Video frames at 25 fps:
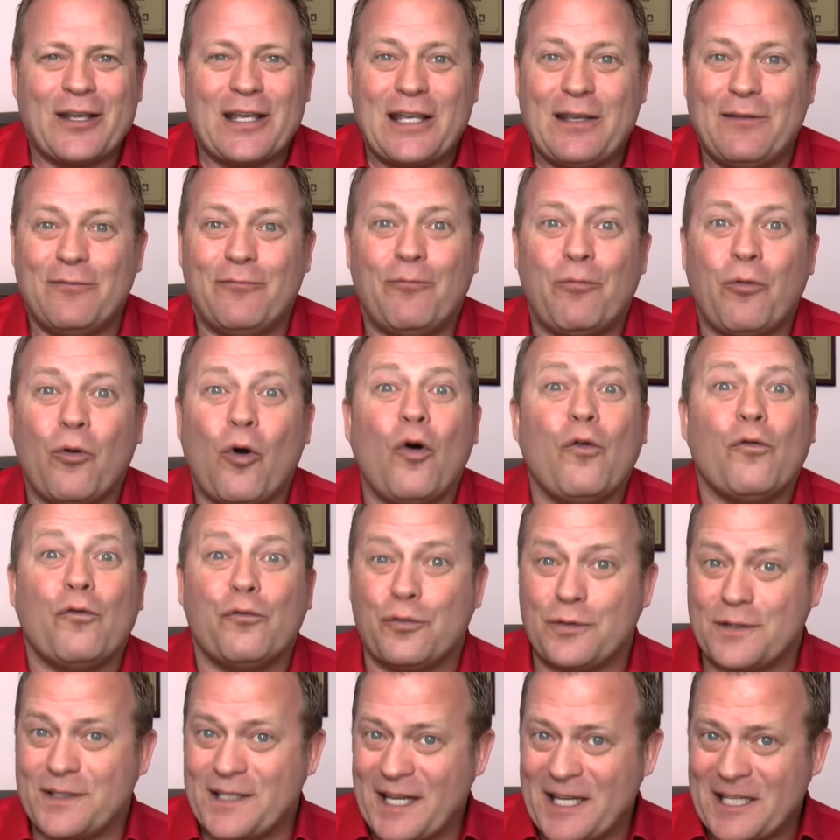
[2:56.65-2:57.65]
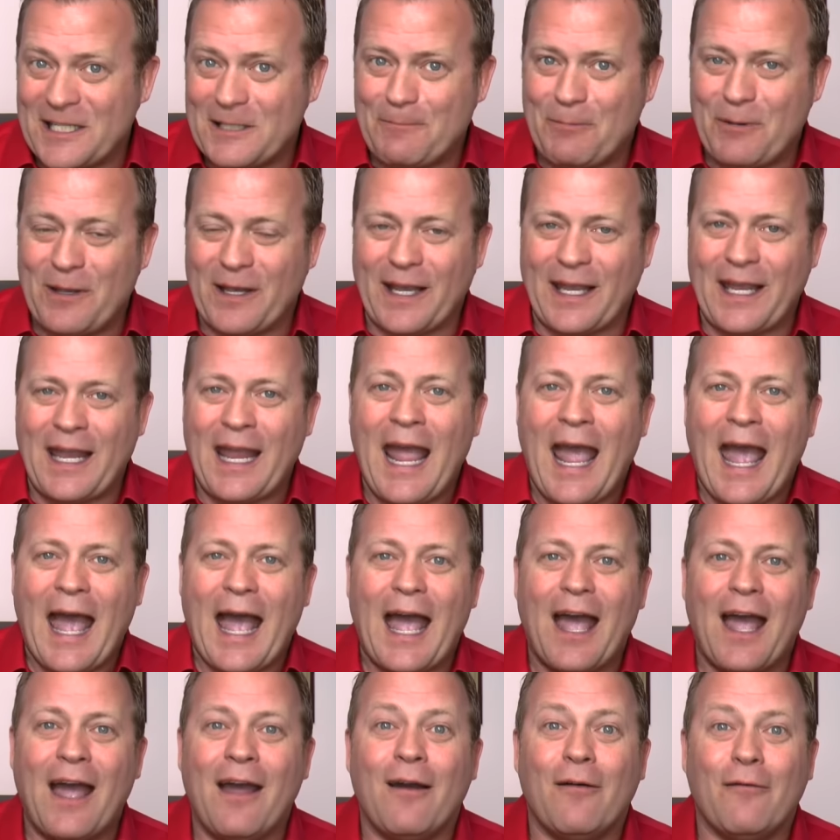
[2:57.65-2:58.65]
qui pourront vous inspirer
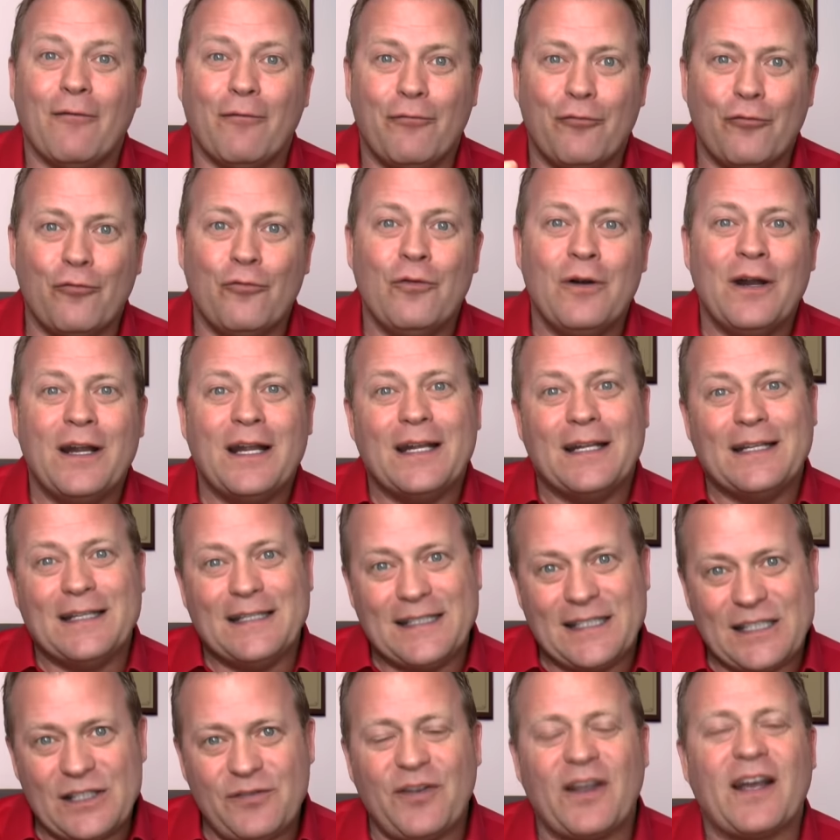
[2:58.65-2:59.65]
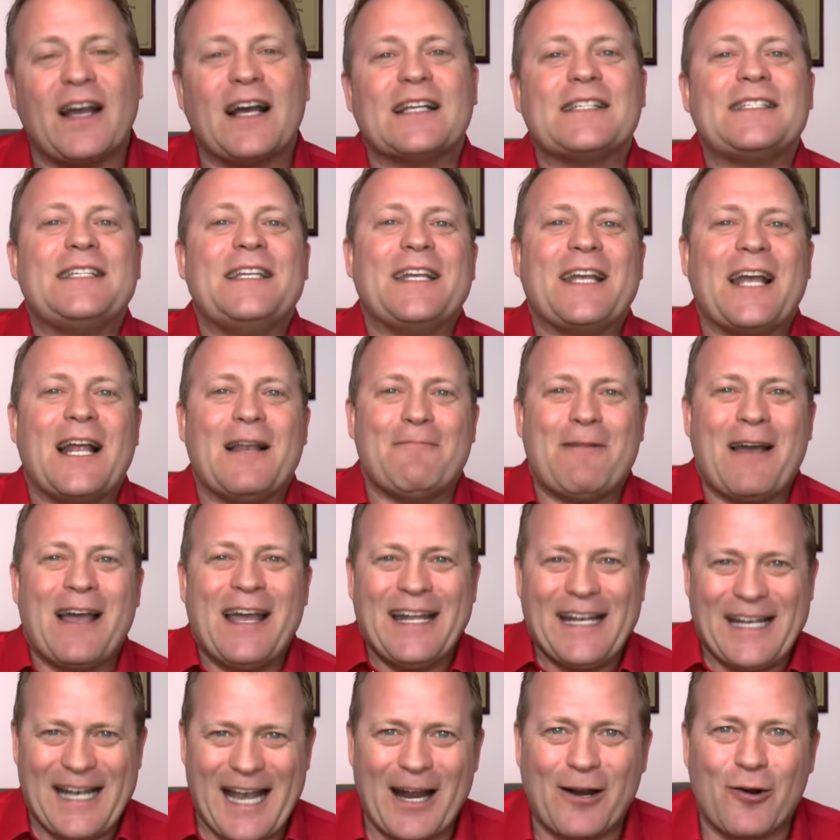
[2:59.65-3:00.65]
à vous différencier également
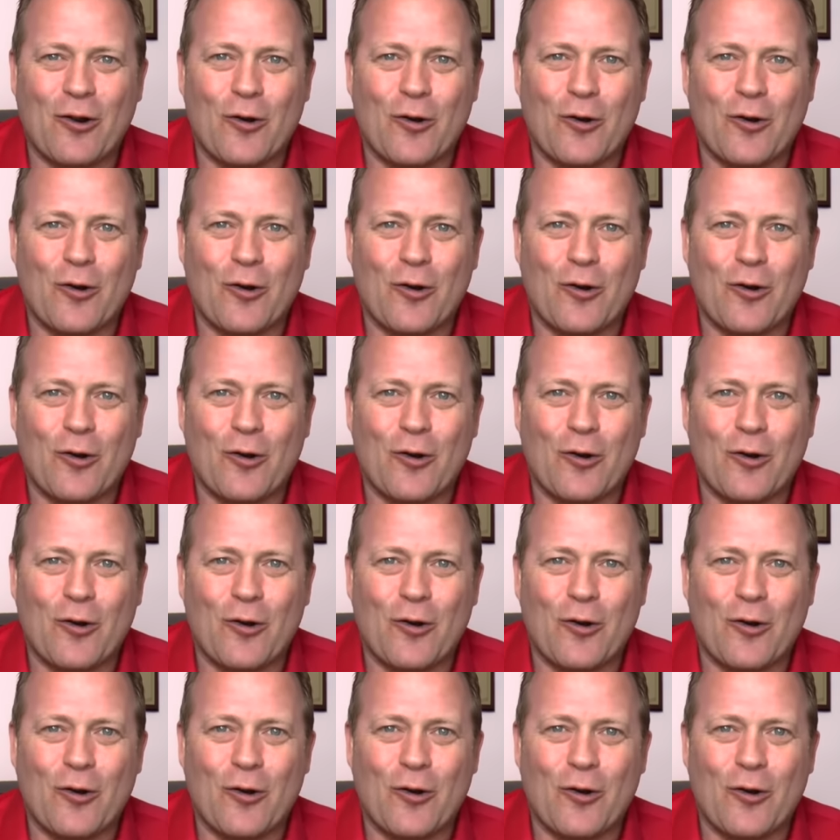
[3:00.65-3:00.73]
de la